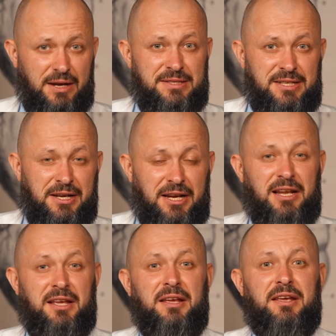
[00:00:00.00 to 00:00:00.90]

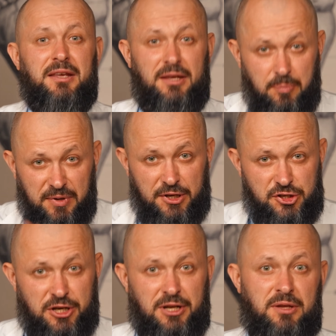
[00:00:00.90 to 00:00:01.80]
Разогрели и
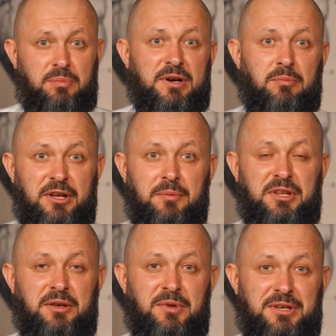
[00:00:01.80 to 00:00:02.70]
положили на
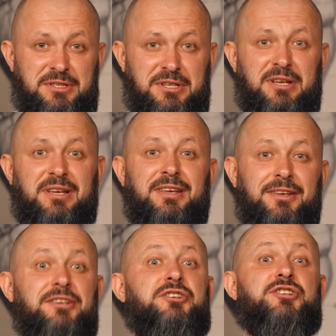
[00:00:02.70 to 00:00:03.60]
проблемное место.
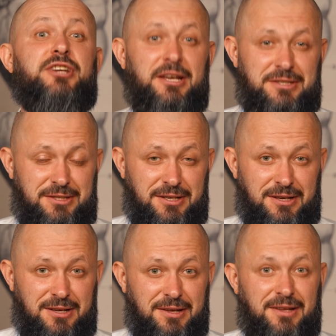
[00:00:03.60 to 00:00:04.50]
И счастье.
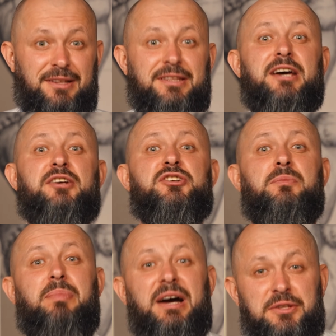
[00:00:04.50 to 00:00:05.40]
Также
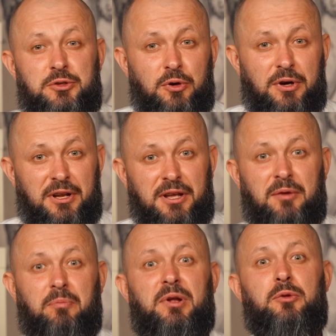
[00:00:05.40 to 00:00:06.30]
потерли,
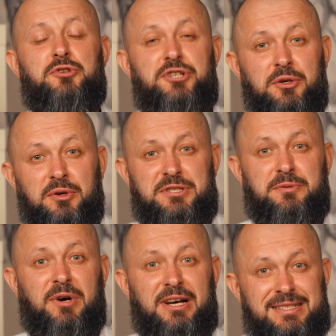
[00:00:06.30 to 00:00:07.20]
получилась
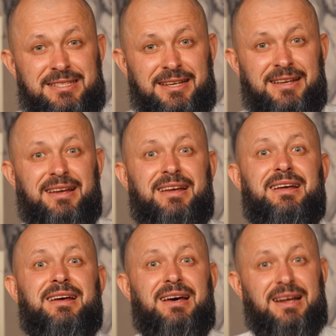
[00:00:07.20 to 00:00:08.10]
масса,
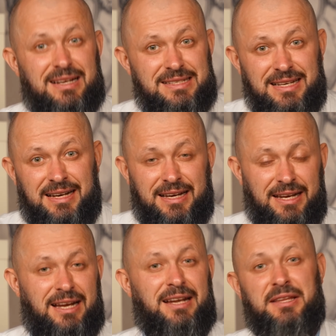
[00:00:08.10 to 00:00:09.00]

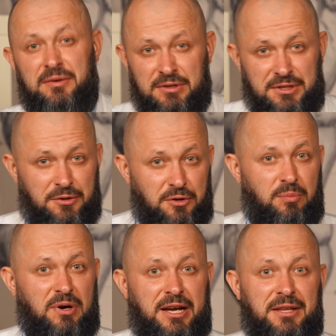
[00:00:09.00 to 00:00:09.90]
разогрели на водяной
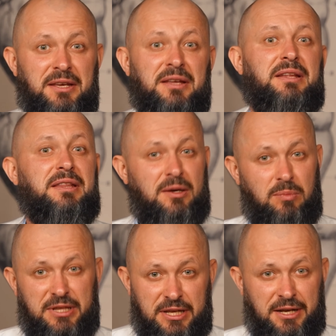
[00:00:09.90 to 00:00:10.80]
бане, на
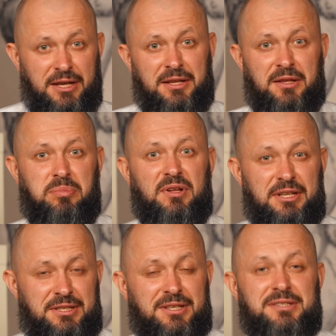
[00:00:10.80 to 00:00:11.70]
батарее, на
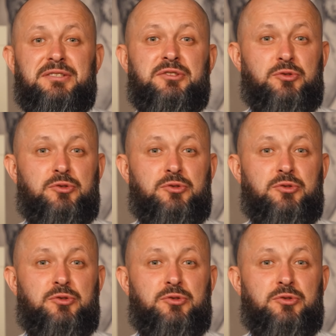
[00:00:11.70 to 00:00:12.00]
полотенце